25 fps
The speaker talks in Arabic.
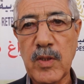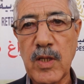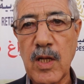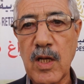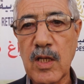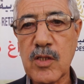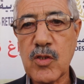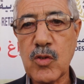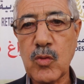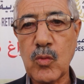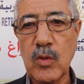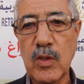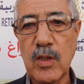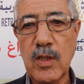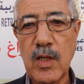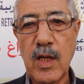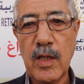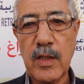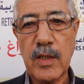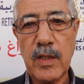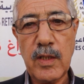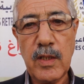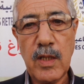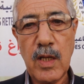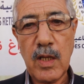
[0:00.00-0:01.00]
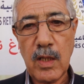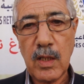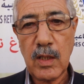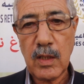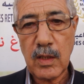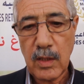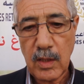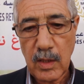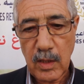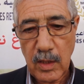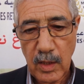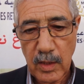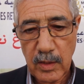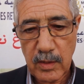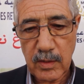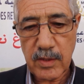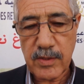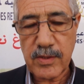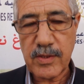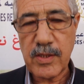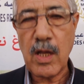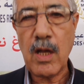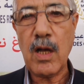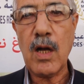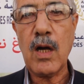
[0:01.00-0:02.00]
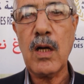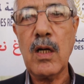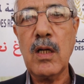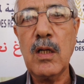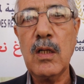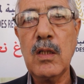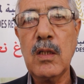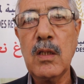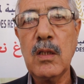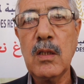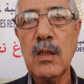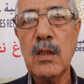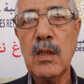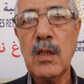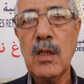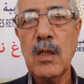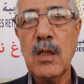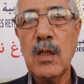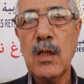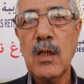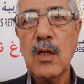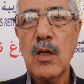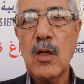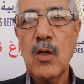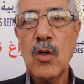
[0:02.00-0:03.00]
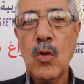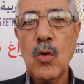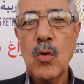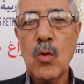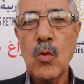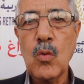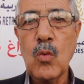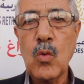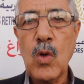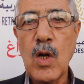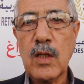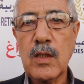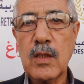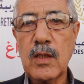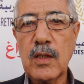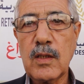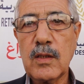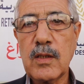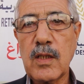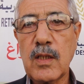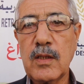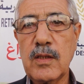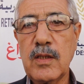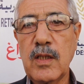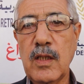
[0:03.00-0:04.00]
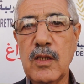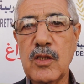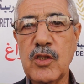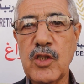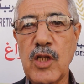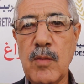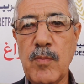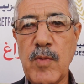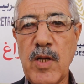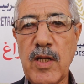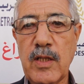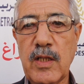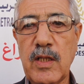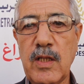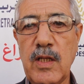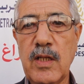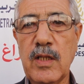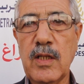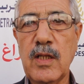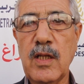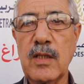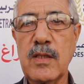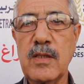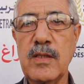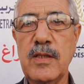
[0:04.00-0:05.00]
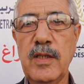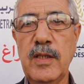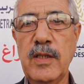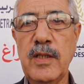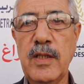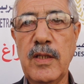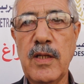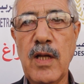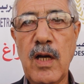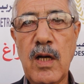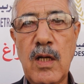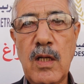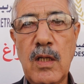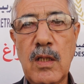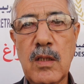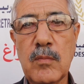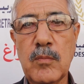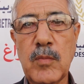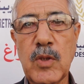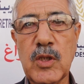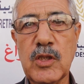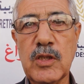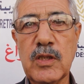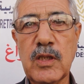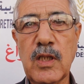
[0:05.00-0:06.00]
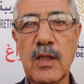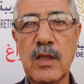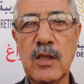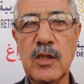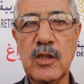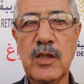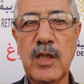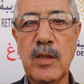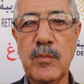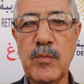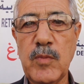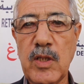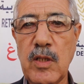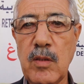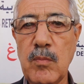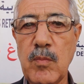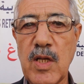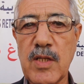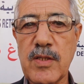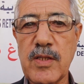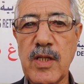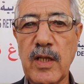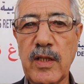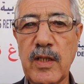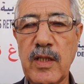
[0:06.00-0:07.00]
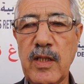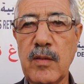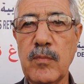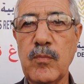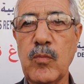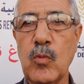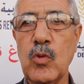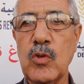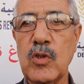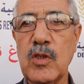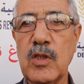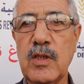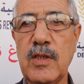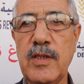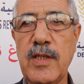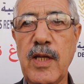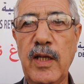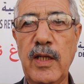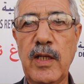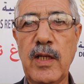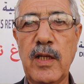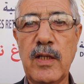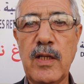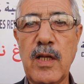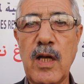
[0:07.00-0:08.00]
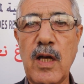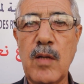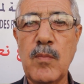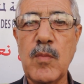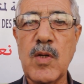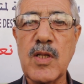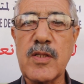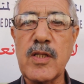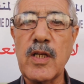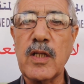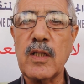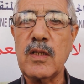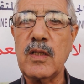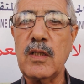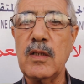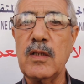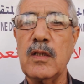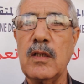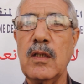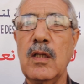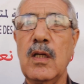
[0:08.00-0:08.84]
من نهار سكننا الى حد الساعه وهاد الاداره ديال الجمارك اللي كتدعينا باش تخرجنا من المساكن وتدعي انها مساكن